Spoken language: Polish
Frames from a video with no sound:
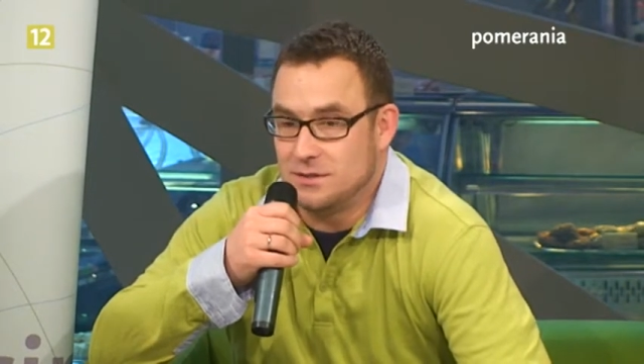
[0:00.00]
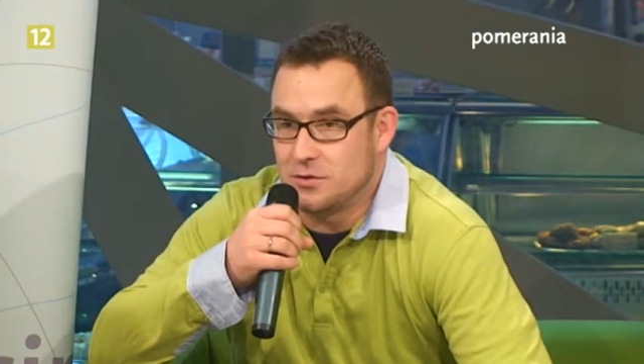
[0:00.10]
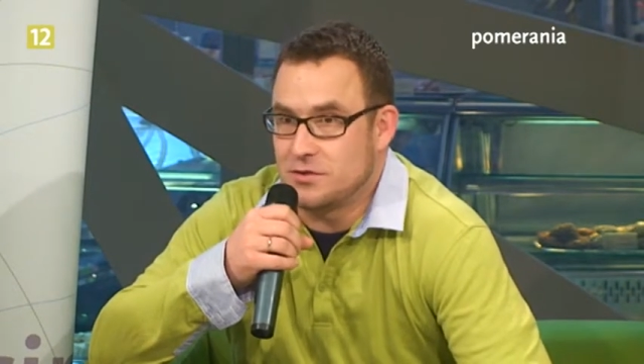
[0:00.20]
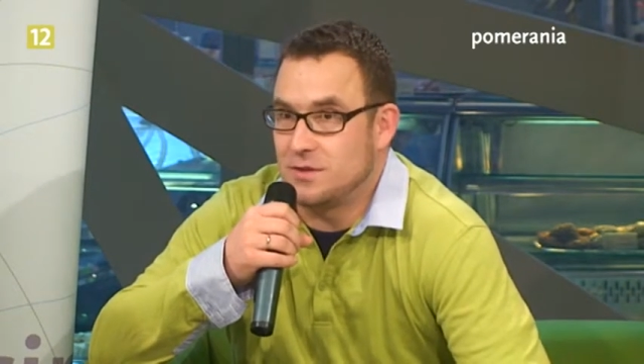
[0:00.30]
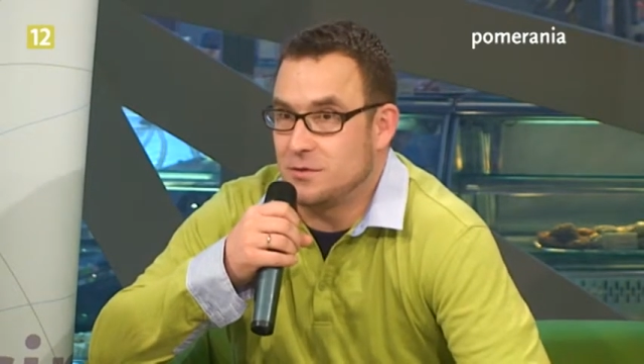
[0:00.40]
Nie
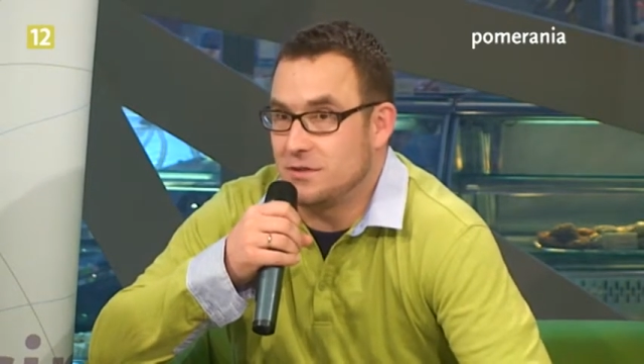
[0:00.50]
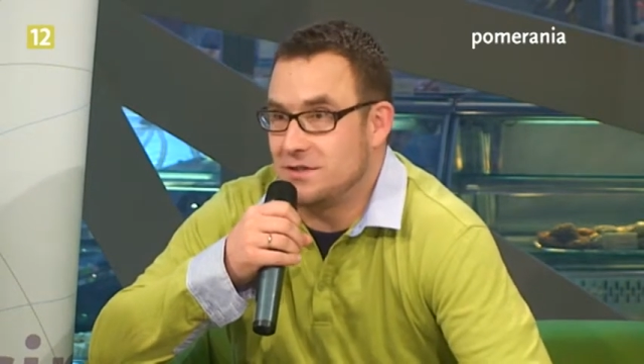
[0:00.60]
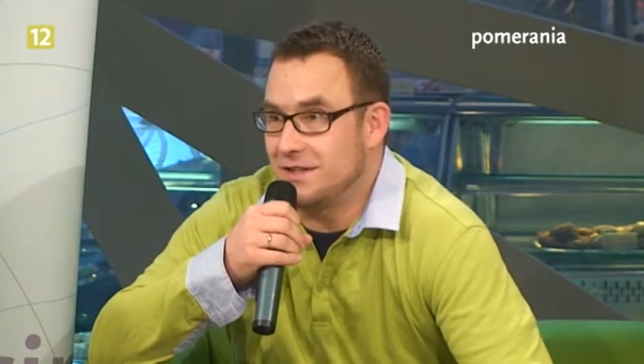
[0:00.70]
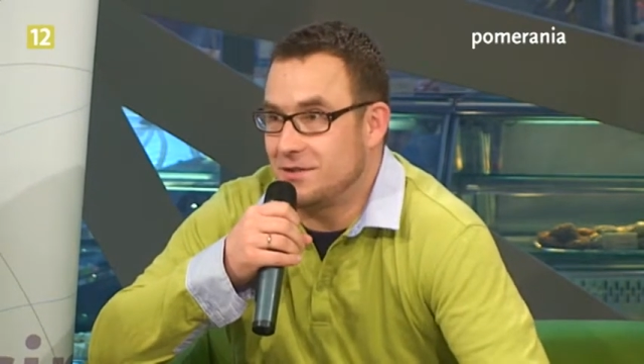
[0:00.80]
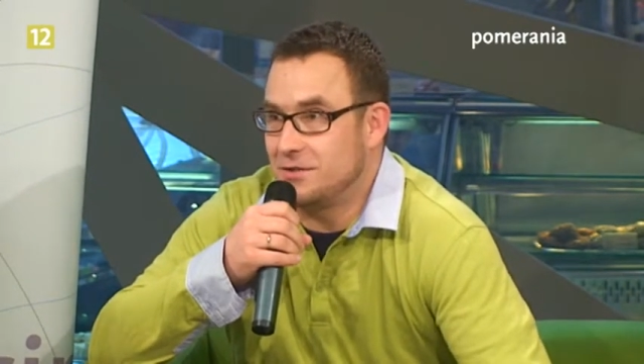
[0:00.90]
można, bo to jest
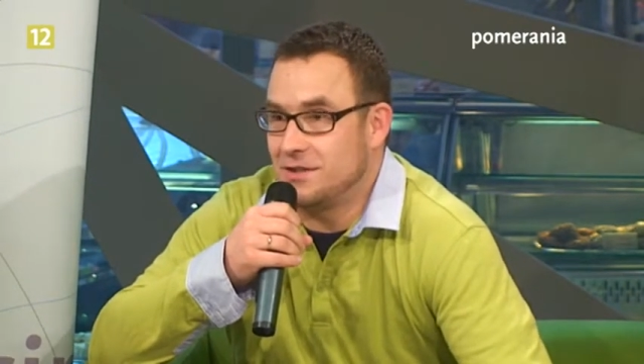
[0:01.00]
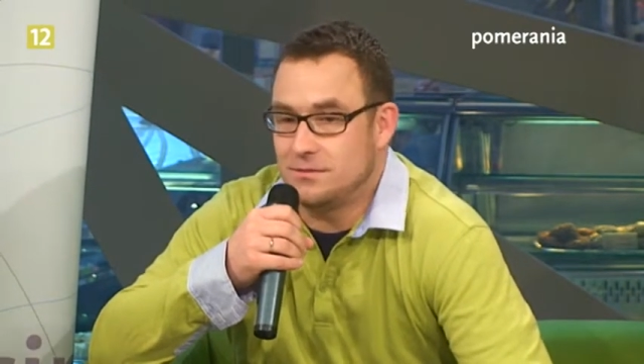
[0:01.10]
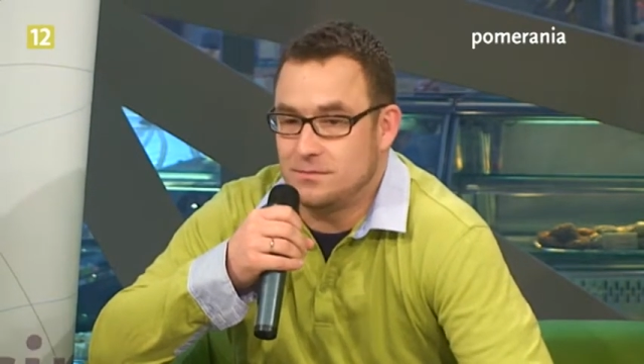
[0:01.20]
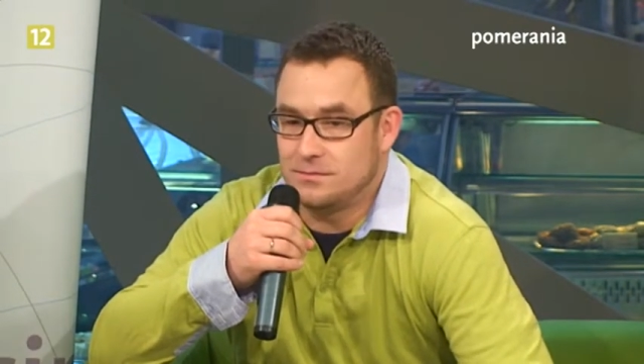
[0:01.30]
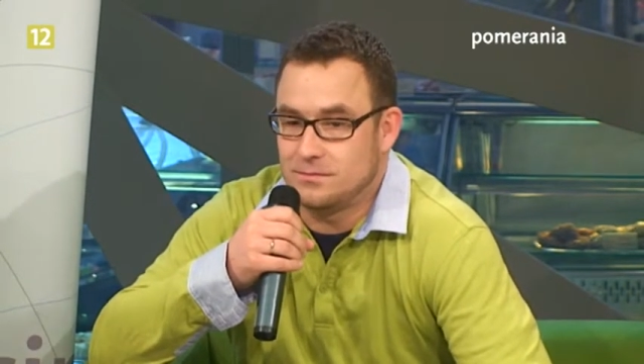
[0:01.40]
nagroda. Ja w
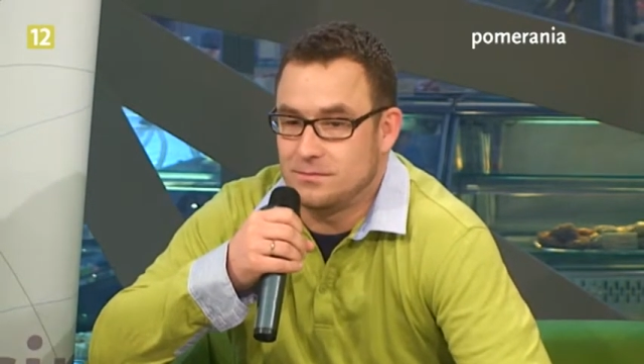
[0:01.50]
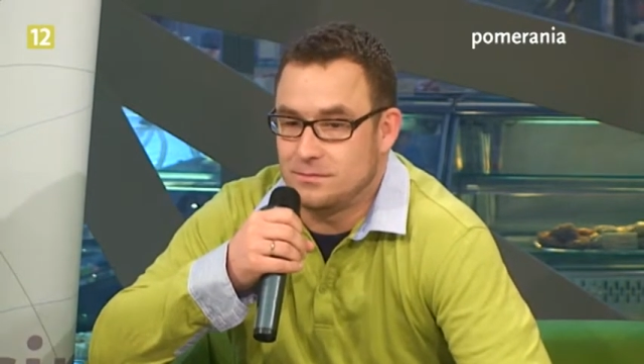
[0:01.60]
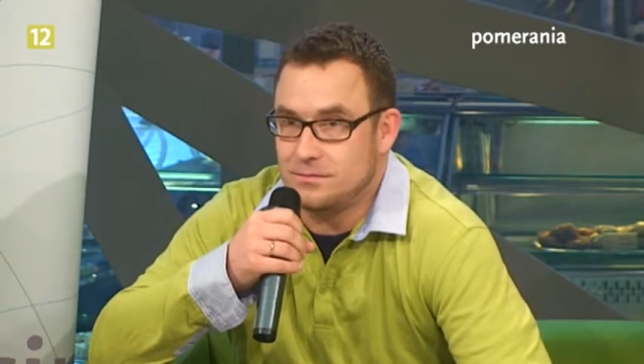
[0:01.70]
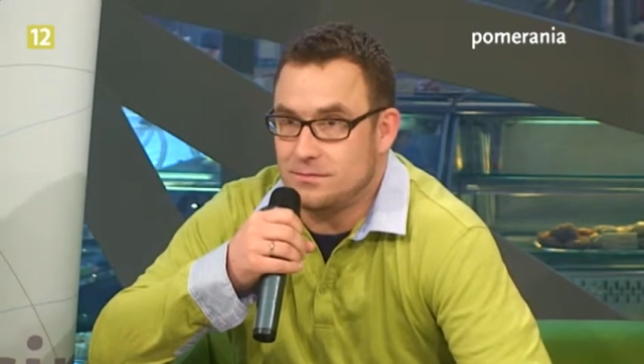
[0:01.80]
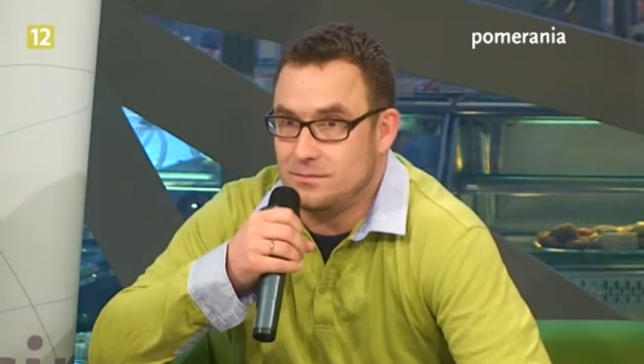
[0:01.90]
takim razie nie znam
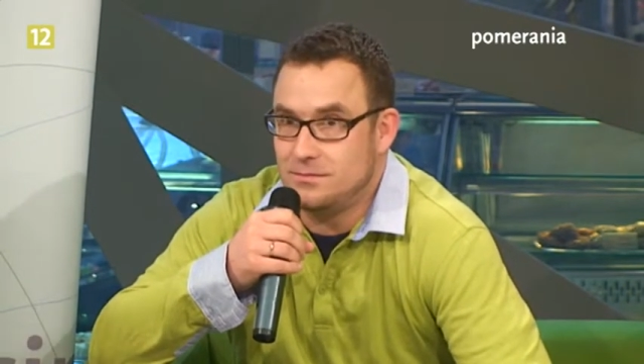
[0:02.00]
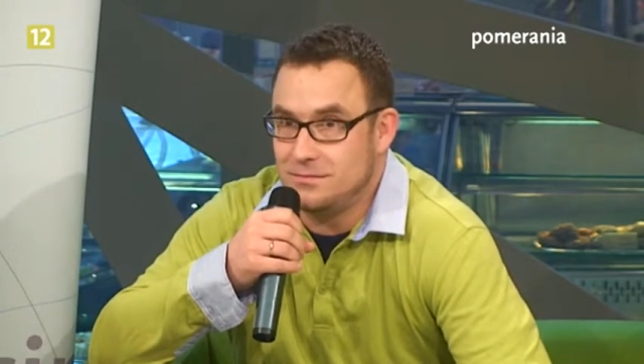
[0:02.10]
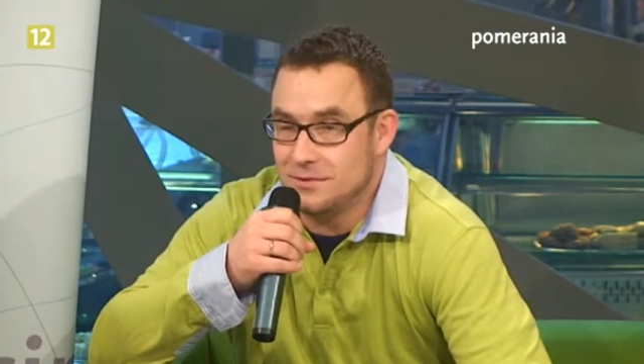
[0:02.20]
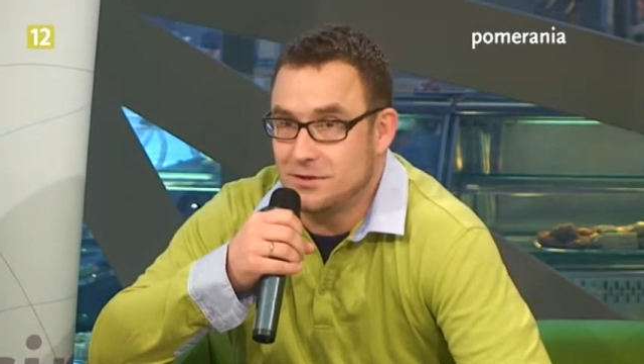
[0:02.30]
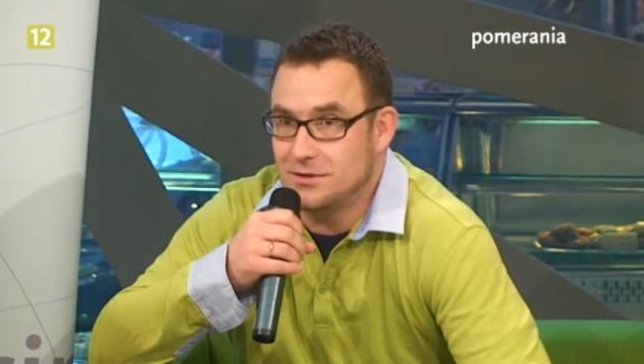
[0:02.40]
prawa.
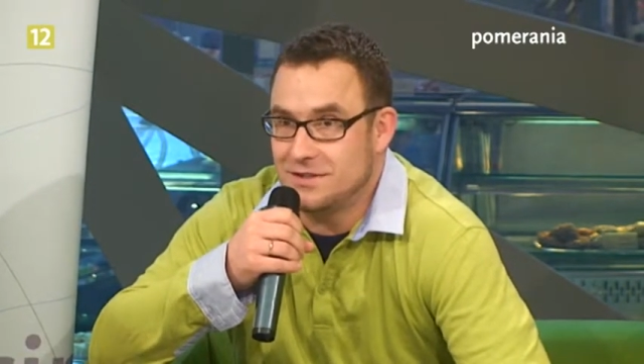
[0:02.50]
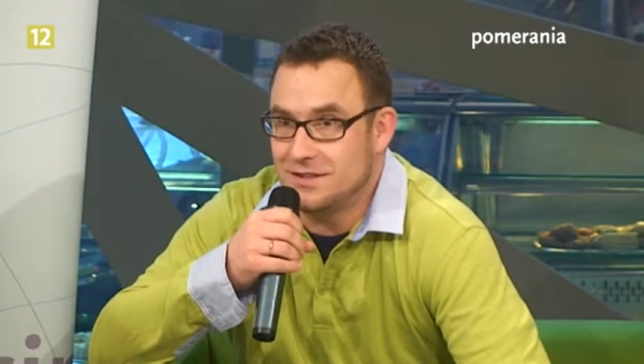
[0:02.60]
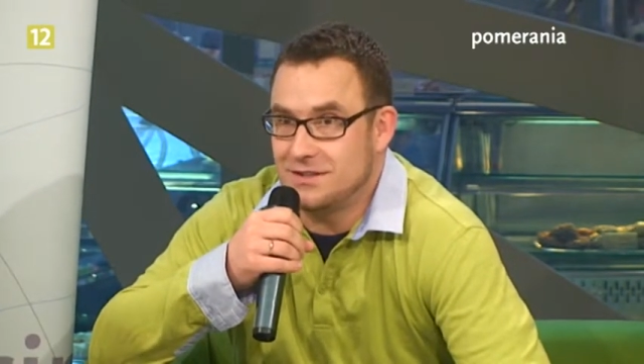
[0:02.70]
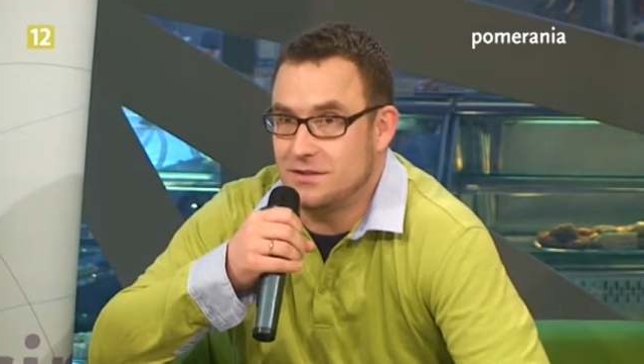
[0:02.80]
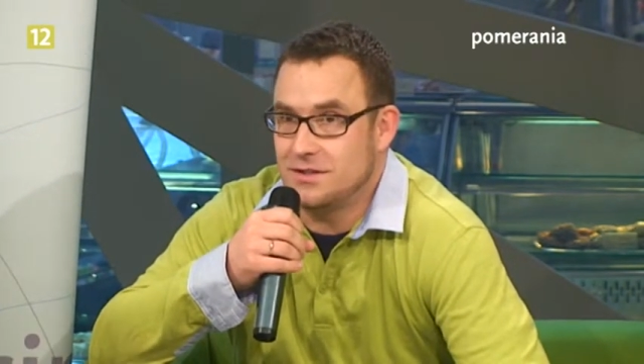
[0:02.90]
No
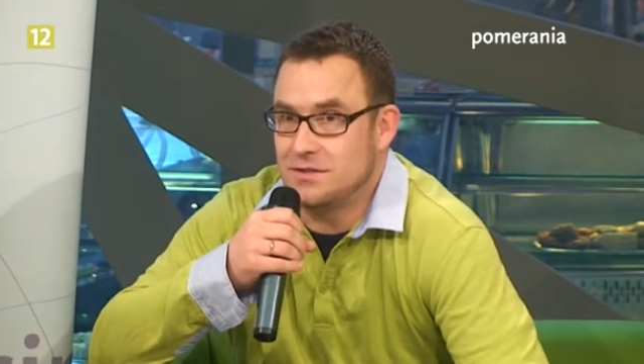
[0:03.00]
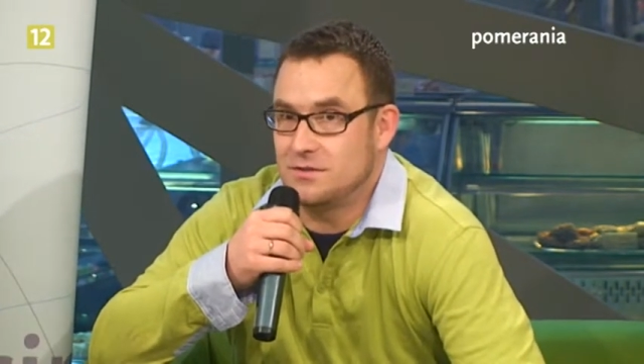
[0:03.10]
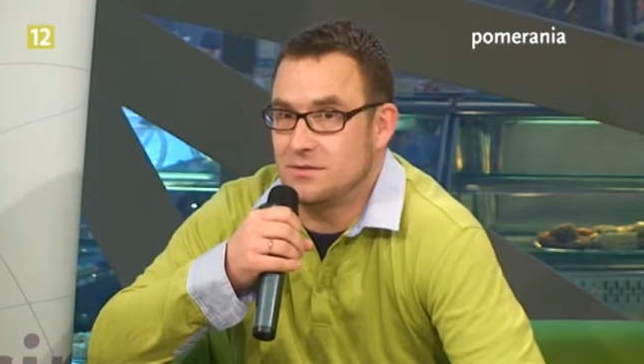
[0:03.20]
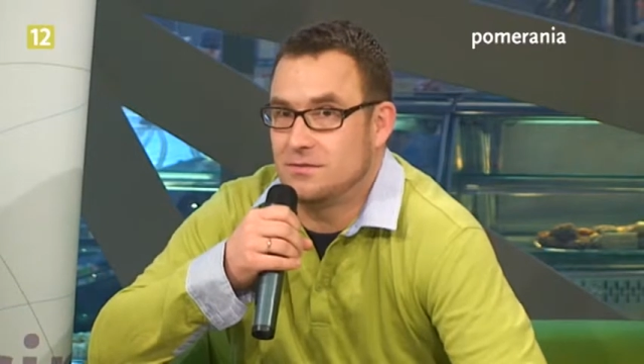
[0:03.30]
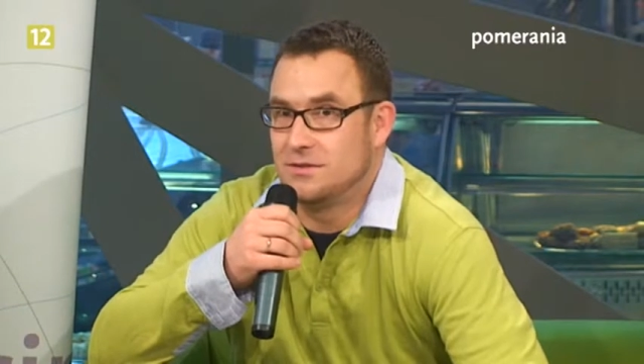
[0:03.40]
niestety jest
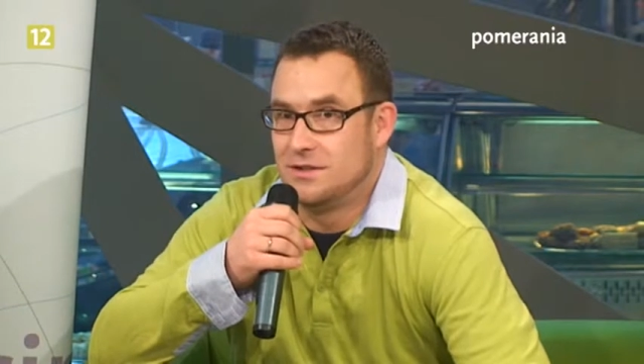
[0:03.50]
to...